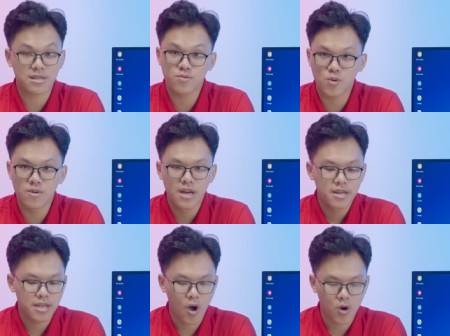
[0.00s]
Samsung,
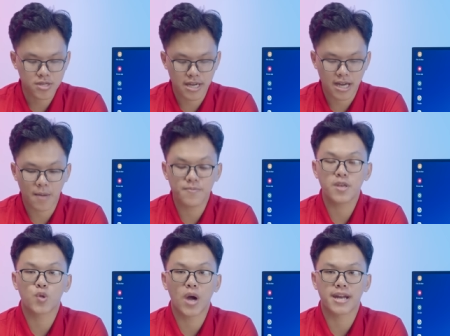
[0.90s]
thì họ có thể cắm
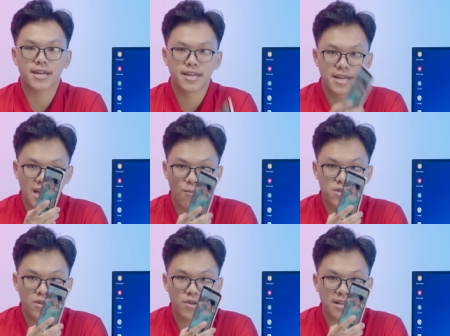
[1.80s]
điện thoại đây, cắm một
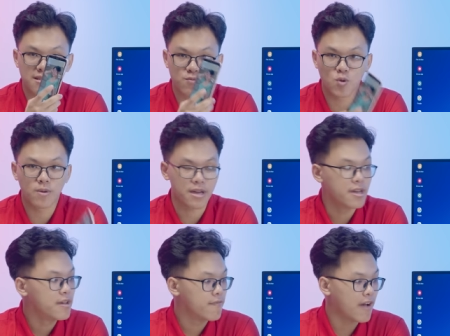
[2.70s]
chiếc điện thoại Samsung này
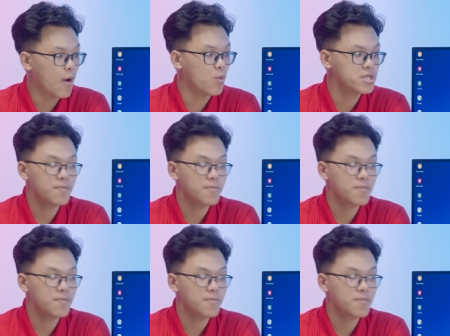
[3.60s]
vào một